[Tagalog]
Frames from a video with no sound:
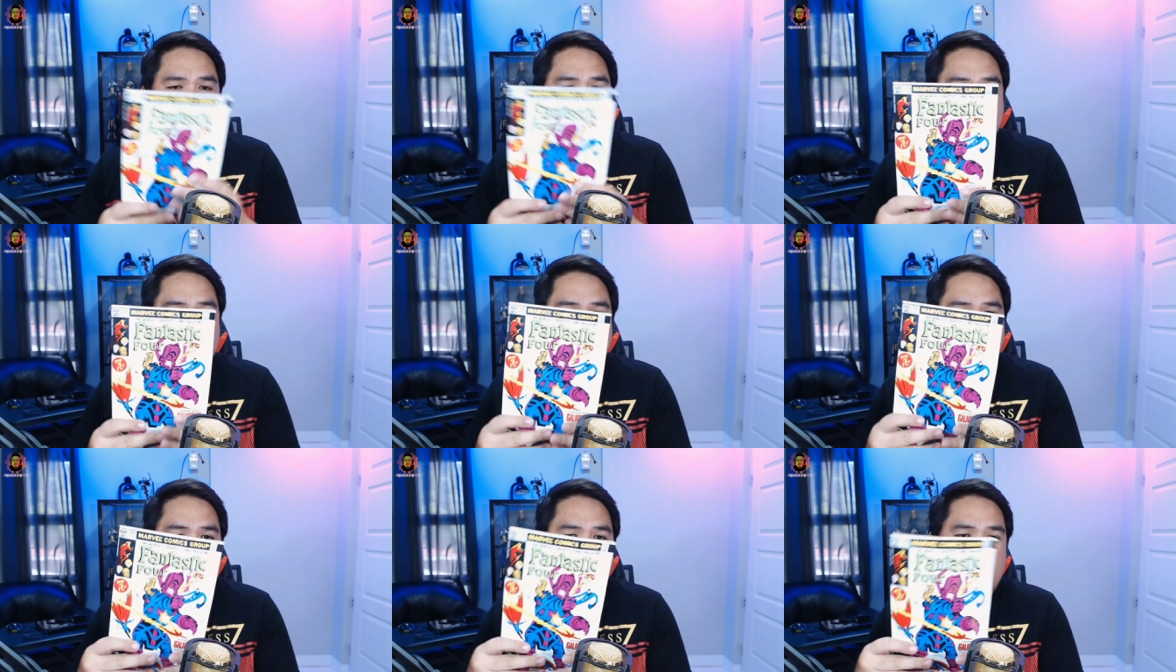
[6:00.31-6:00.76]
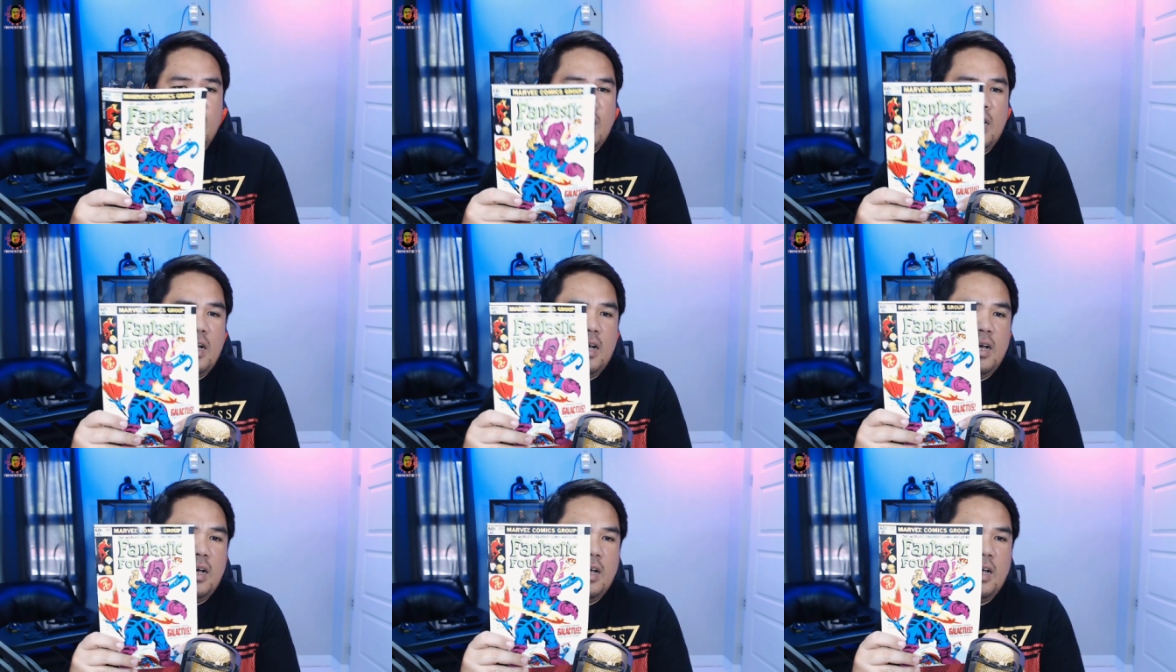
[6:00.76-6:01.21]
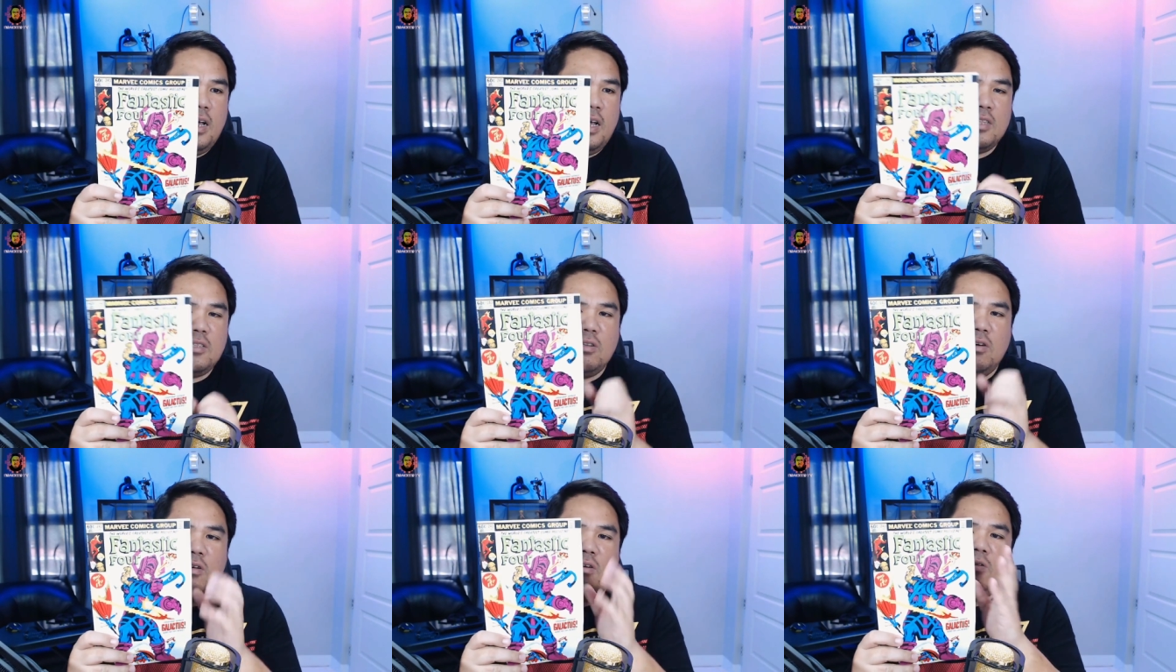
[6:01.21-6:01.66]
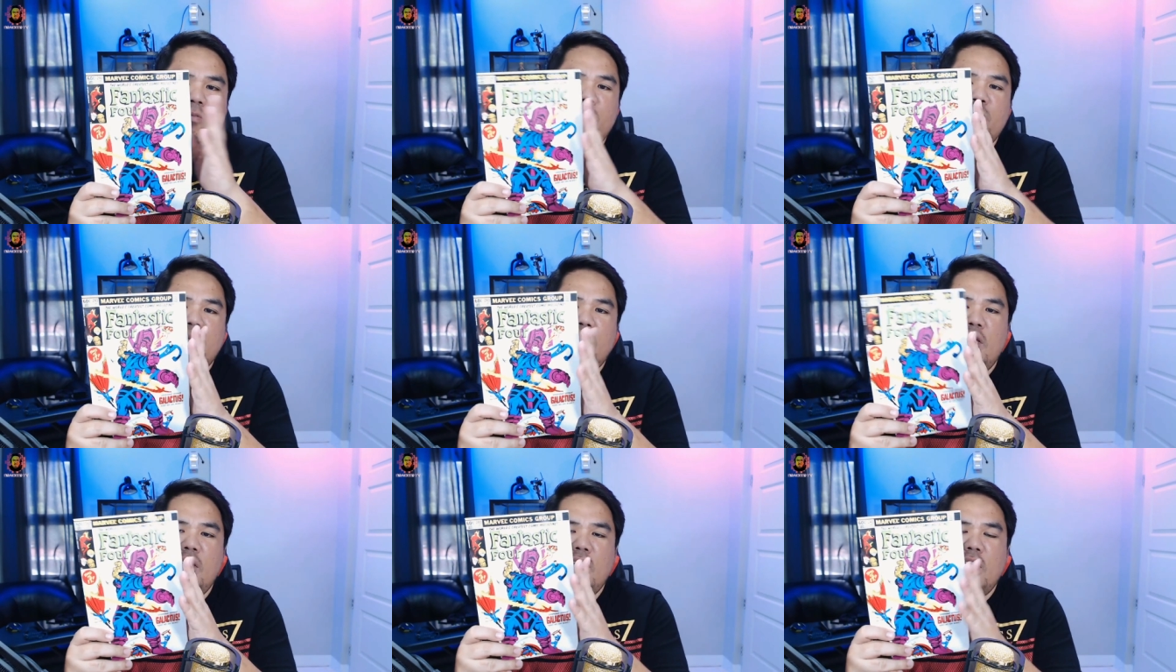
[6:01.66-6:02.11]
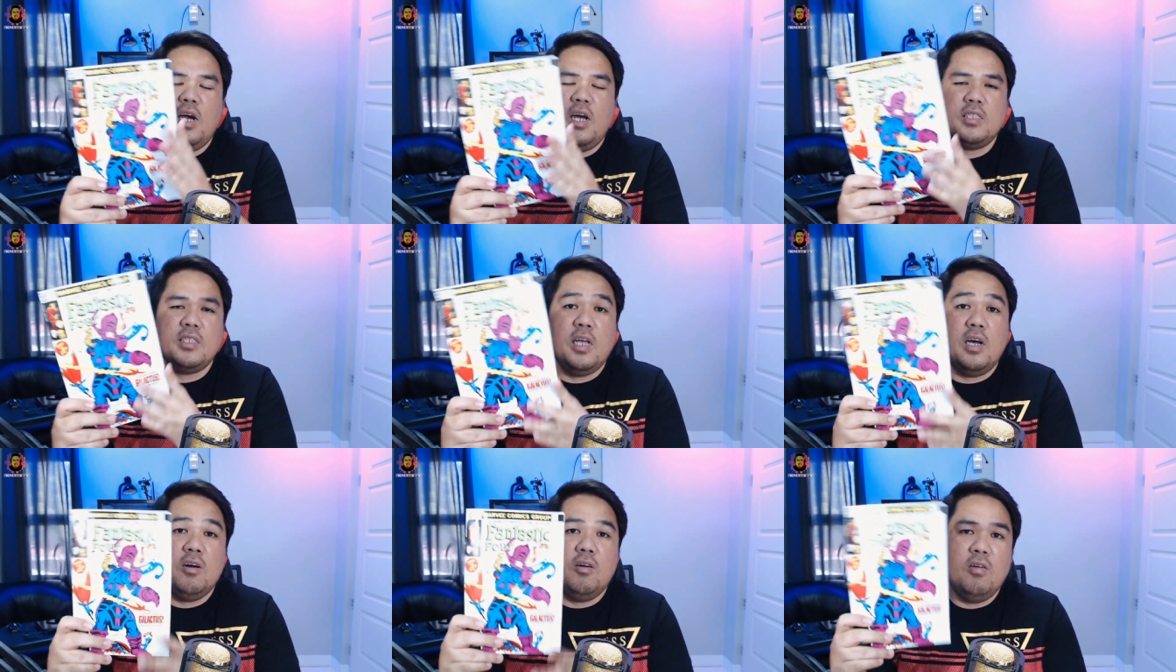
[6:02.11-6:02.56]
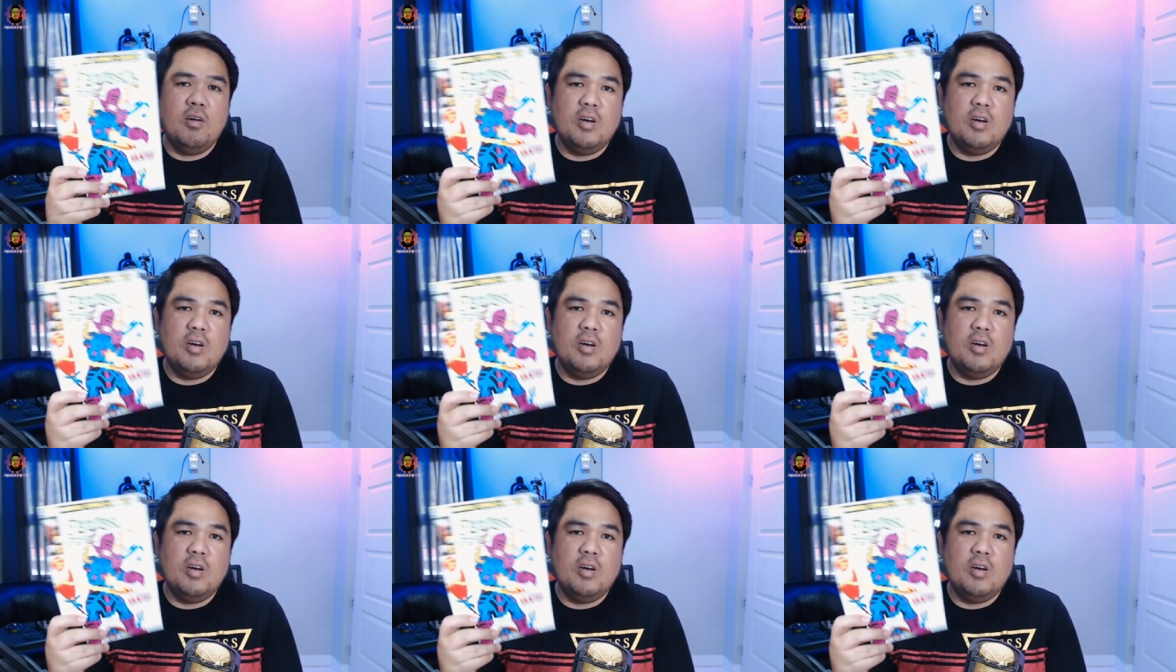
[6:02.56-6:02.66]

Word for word: Kaya eto, ingatan ko,